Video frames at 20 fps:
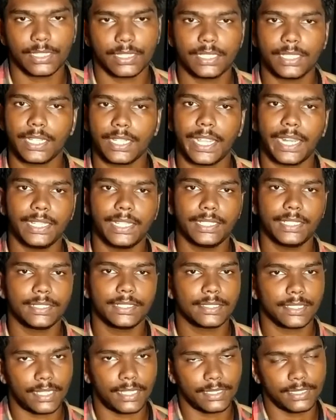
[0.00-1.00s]
எத்தனை
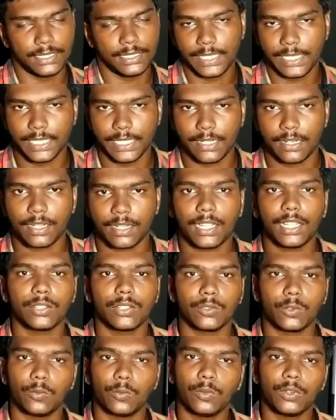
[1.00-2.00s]
கேண்டிடேட்ஸ் அதில் நிற்கிறாங்க
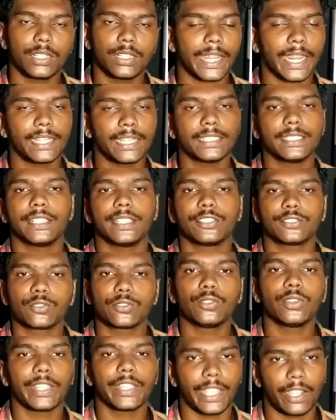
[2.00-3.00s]
ஒவ்வொரு
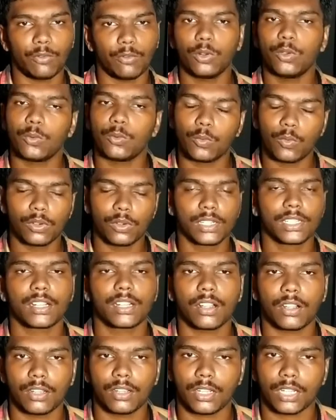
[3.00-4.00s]
கேண்டிடேட்ஸுக்கும் எவ்வளோ ஓட்
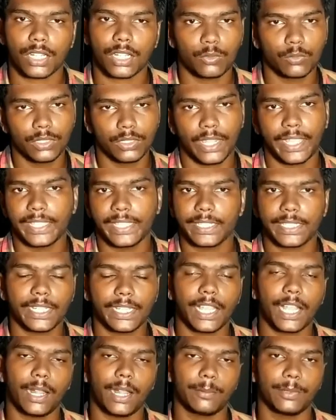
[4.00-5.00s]
கவுண்ட்
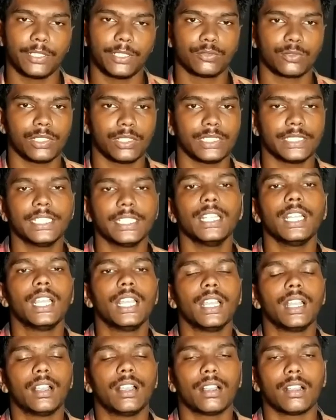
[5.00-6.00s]
ஆகிருக்கு அப்படின்னு சொல்லிட்டு
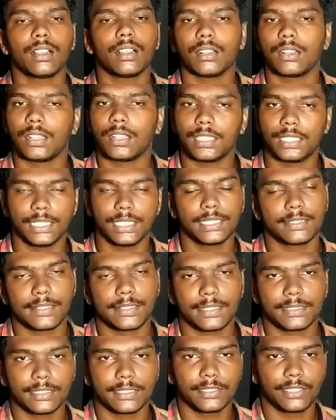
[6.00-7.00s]
அதில்
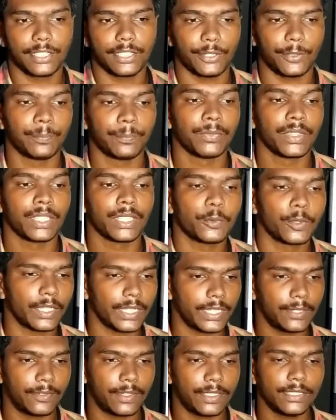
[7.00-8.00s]
ரிசல்ட்ஸு தெரியும்
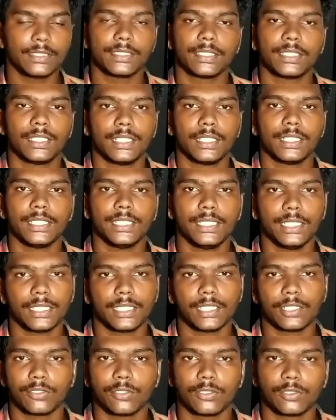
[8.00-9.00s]
ஓகே ஃப்ரெண்ட்ஸ் இந்த
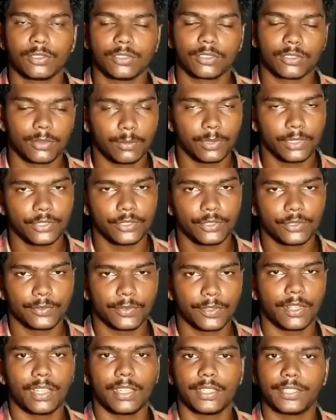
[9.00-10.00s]
தகவல் உங்களுக்கு ரொம்ப
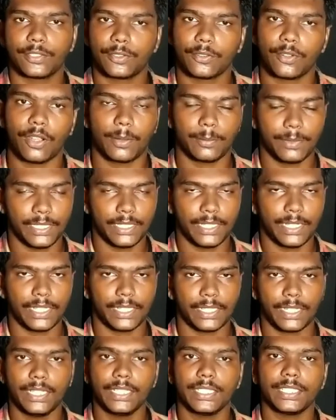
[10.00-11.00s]
யூஸ்ஃபுல்லாக இருக்கும் அப்படின்னு
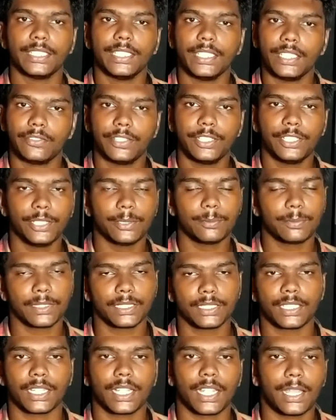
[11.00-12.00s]
நினைக்கிறேன் இந்த வீடியோ
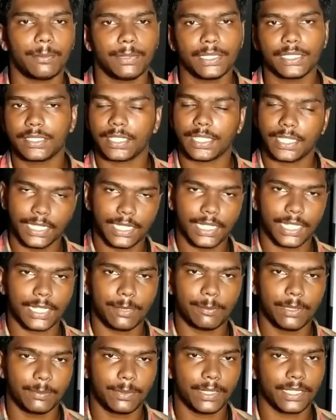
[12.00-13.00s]
பற்றின கமெண்ட்ஸை கீழே
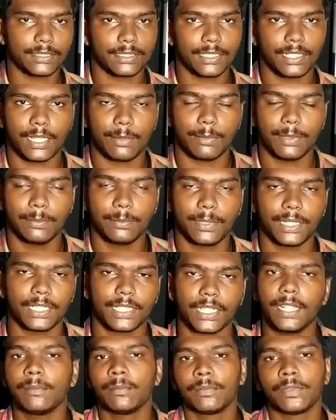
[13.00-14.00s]
கமெண்ட் பாக்ஸில் கமெண்ட்
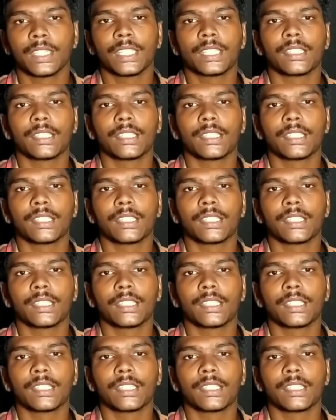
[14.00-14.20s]
பண்ணுங்கள்